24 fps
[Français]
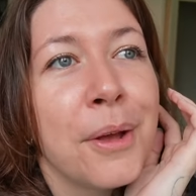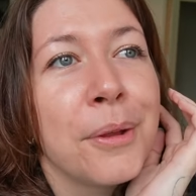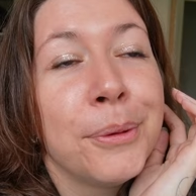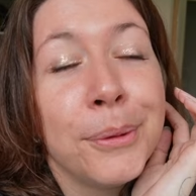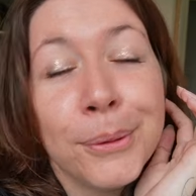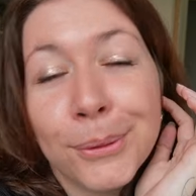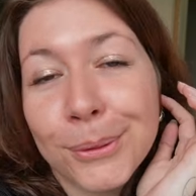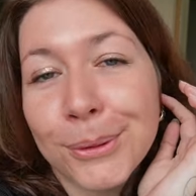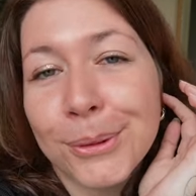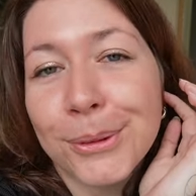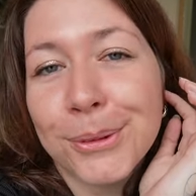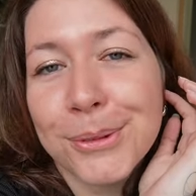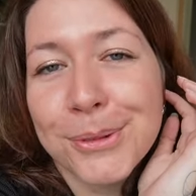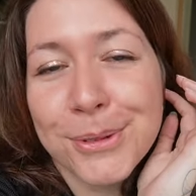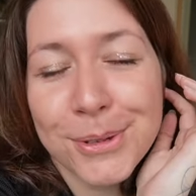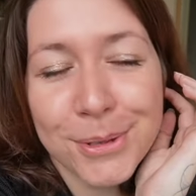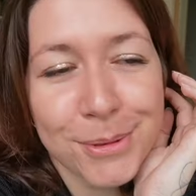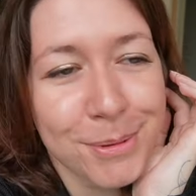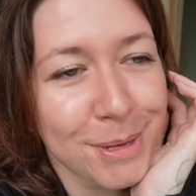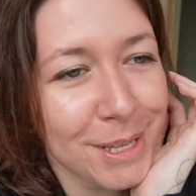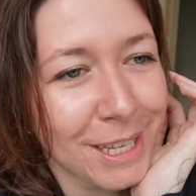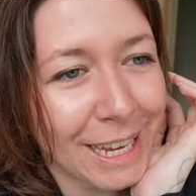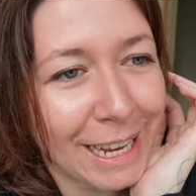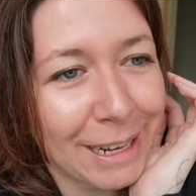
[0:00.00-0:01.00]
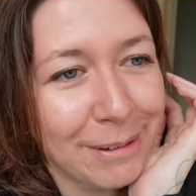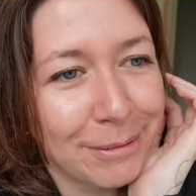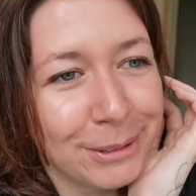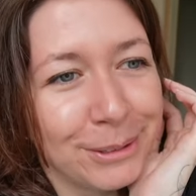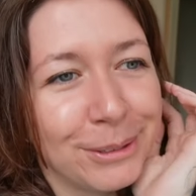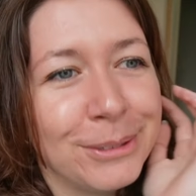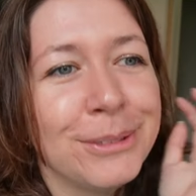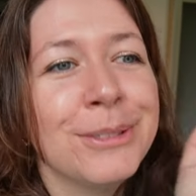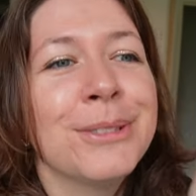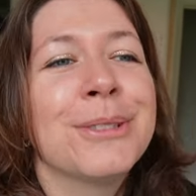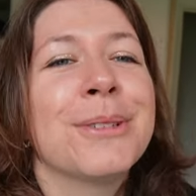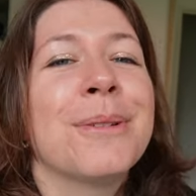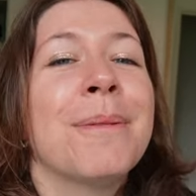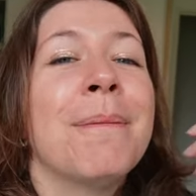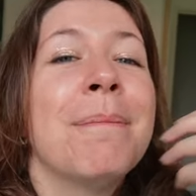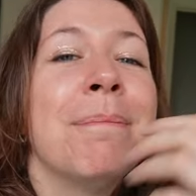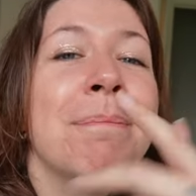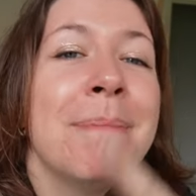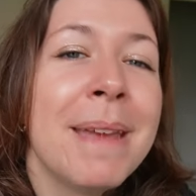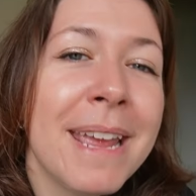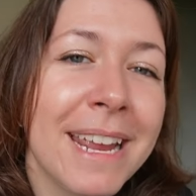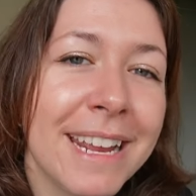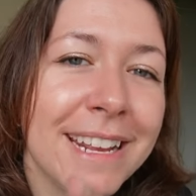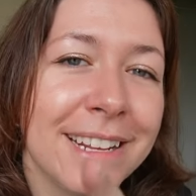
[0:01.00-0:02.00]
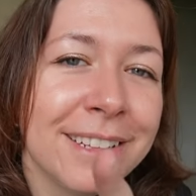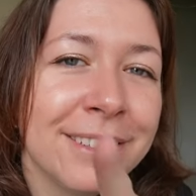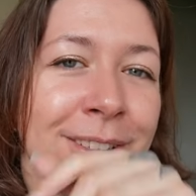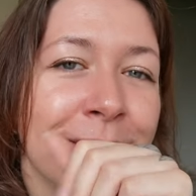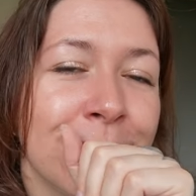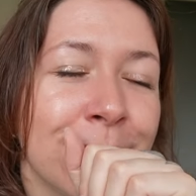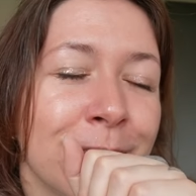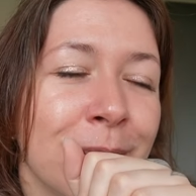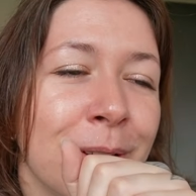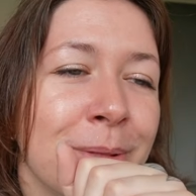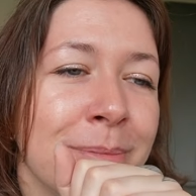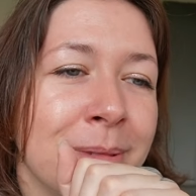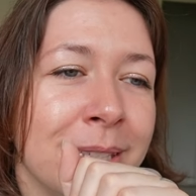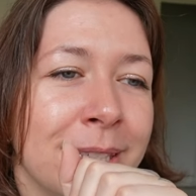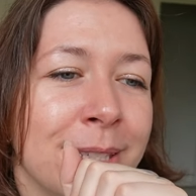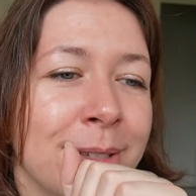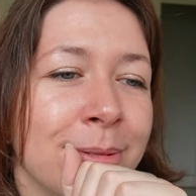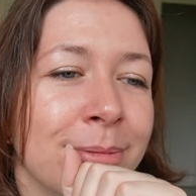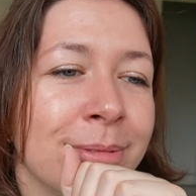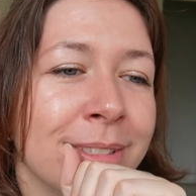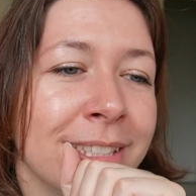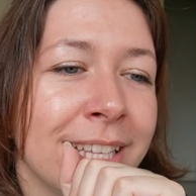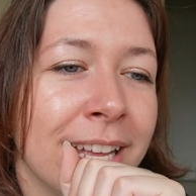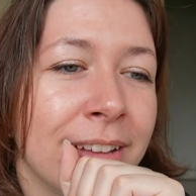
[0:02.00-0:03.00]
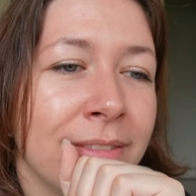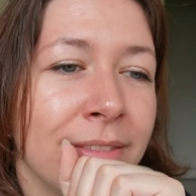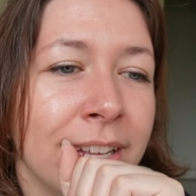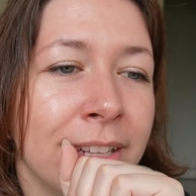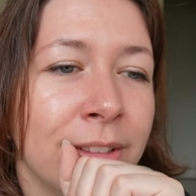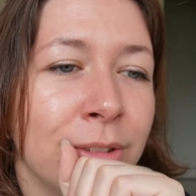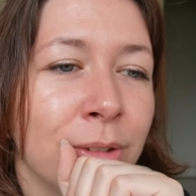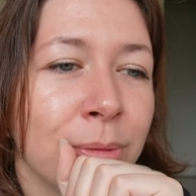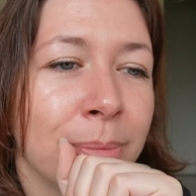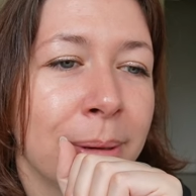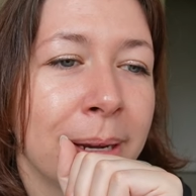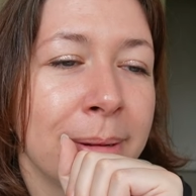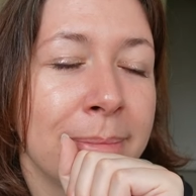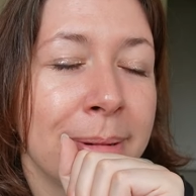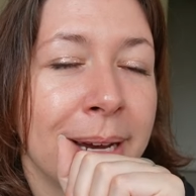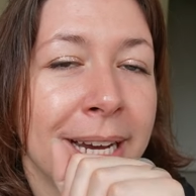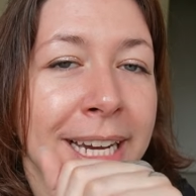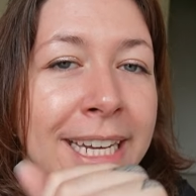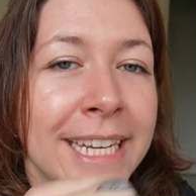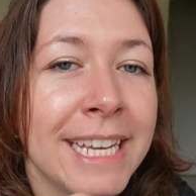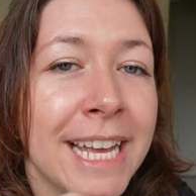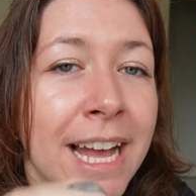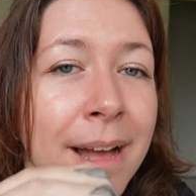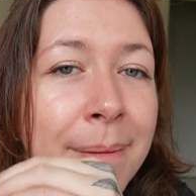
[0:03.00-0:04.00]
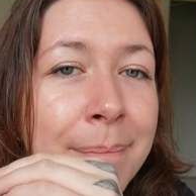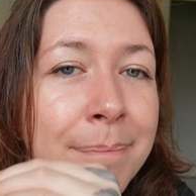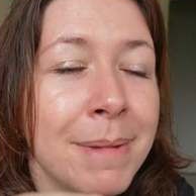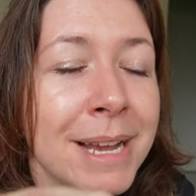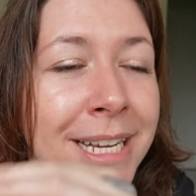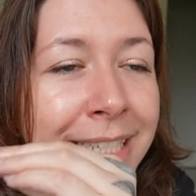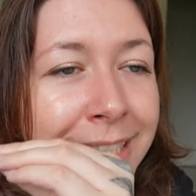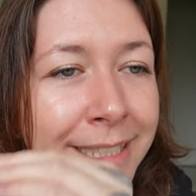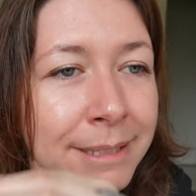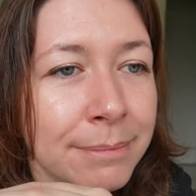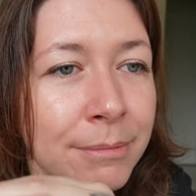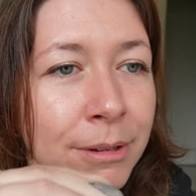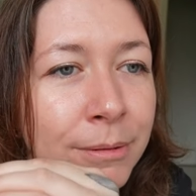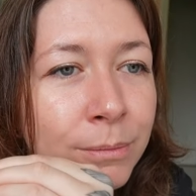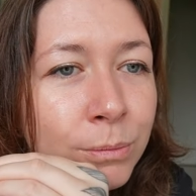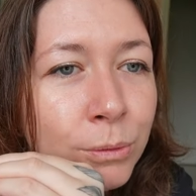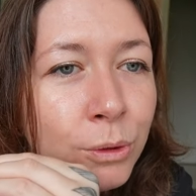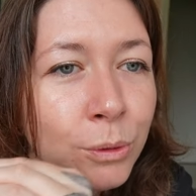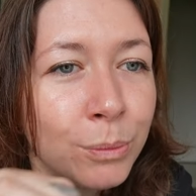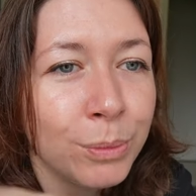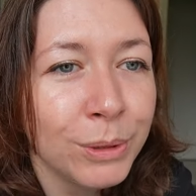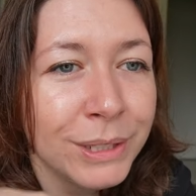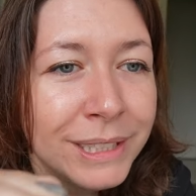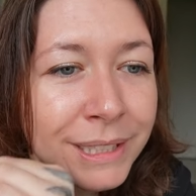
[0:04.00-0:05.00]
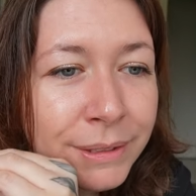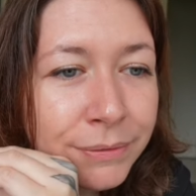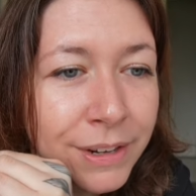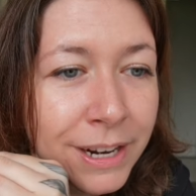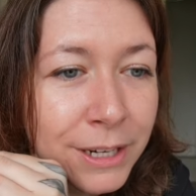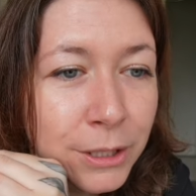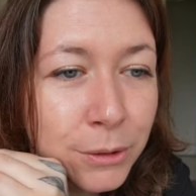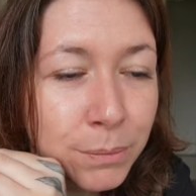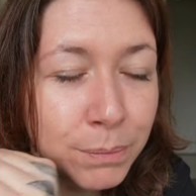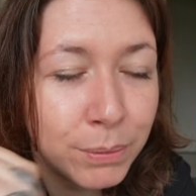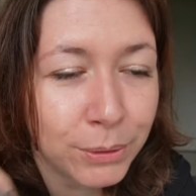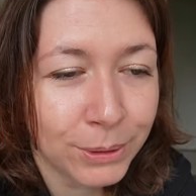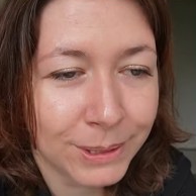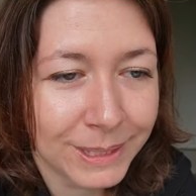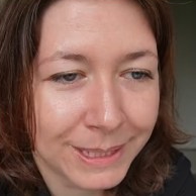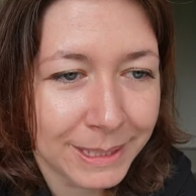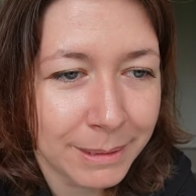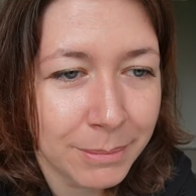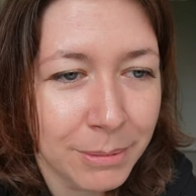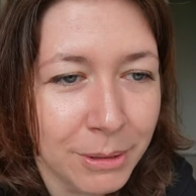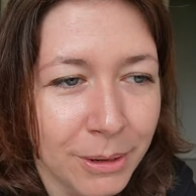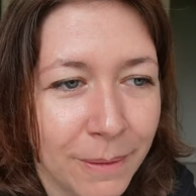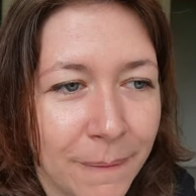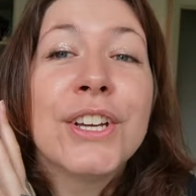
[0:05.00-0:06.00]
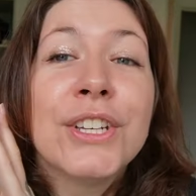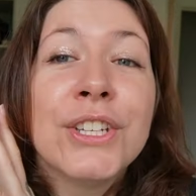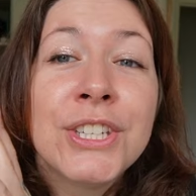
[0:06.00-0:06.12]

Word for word: Donc je suis très contente, mais notre mission ça va être de préparer un maximum de petits flashs possibles.